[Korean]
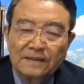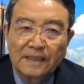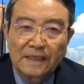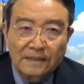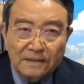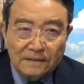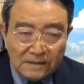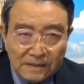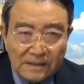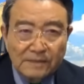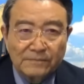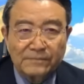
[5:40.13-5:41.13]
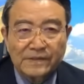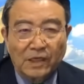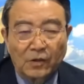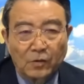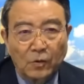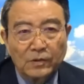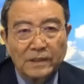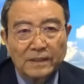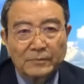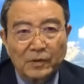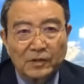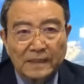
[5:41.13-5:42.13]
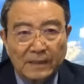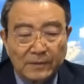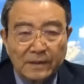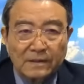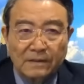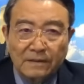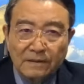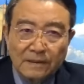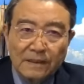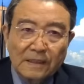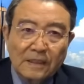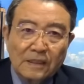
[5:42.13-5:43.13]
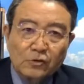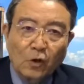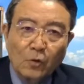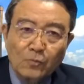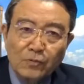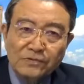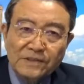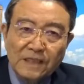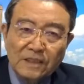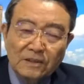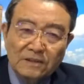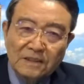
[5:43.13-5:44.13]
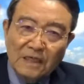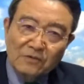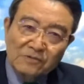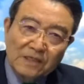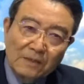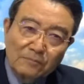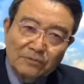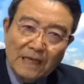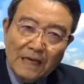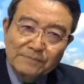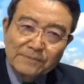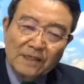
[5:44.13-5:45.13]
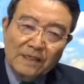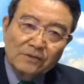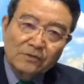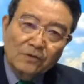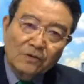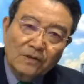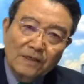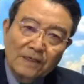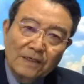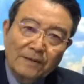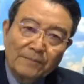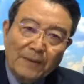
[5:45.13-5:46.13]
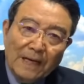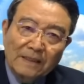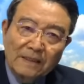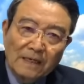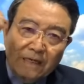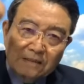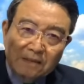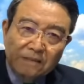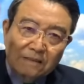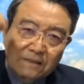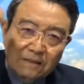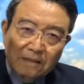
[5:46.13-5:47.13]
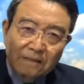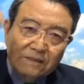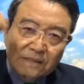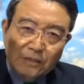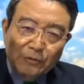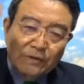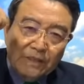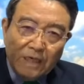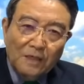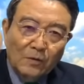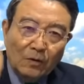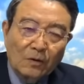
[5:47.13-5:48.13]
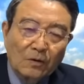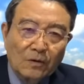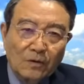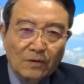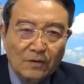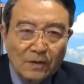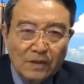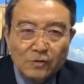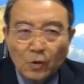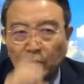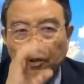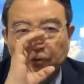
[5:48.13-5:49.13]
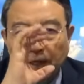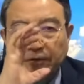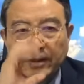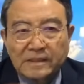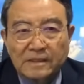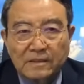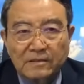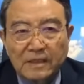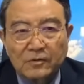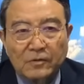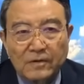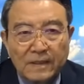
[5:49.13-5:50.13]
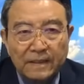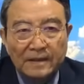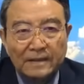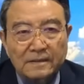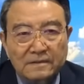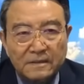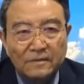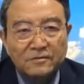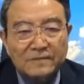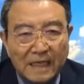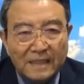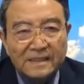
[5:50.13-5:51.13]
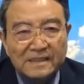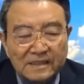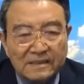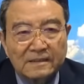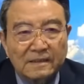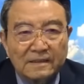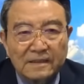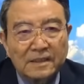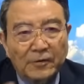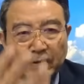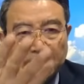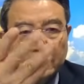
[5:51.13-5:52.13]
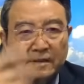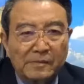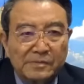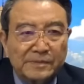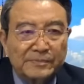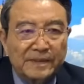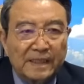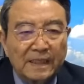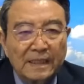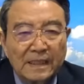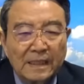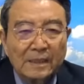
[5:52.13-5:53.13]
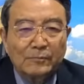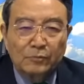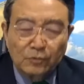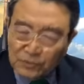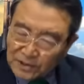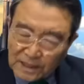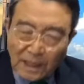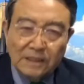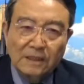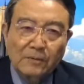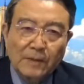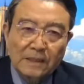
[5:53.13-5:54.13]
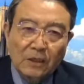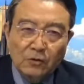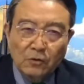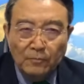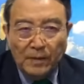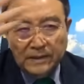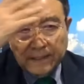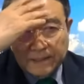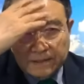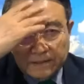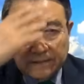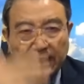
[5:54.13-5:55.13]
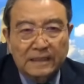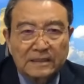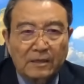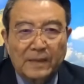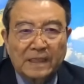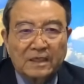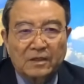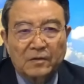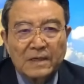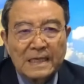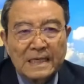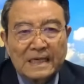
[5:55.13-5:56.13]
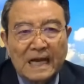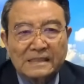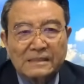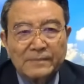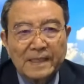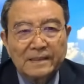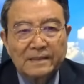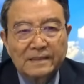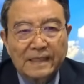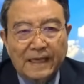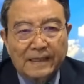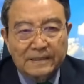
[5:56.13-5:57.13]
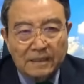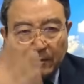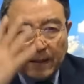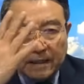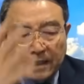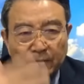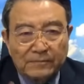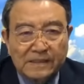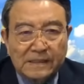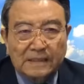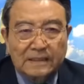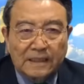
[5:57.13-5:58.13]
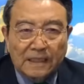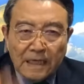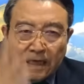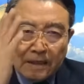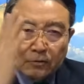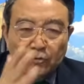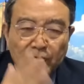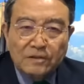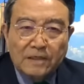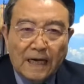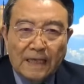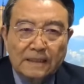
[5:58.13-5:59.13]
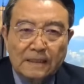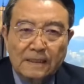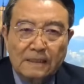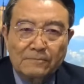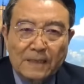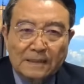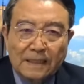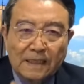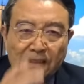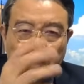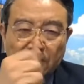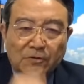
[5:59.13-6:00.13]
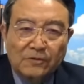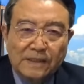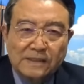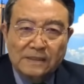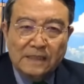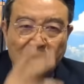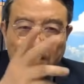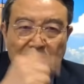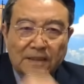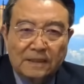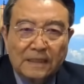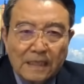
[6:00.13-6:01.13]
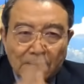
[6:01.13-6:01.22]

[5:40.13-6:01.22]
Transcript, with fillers: 얘들은 지금 전공이 뭐냐면 정북 세력들하고 전부 다 합쳐가지고 밖에 나가서 시위하고 어? 소리 꽥꽥 질러대고 이거 들고 난리 치는 거 이거 외에는 없습니다. 무기가 그거밖에 없고 머리에 들은 게 그거밖에 없고 가슴에 있는 게 그거밖에 없는 자들이 국가를 만약에 집권했을 때 그들이